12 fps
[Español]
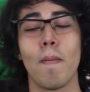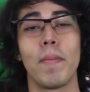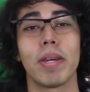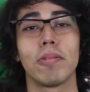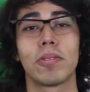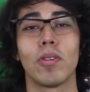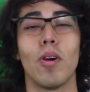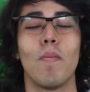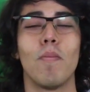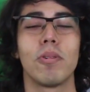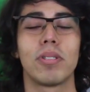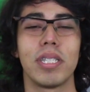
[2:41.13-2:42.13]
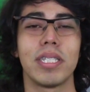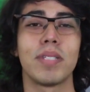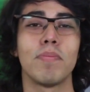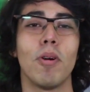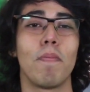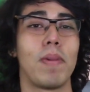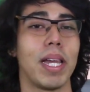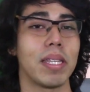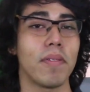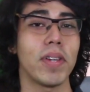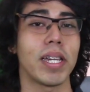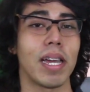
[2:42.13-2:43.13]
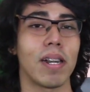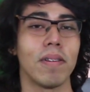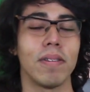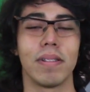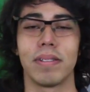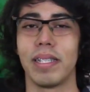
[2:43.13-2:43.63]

me gustó muchísimo planificarlo,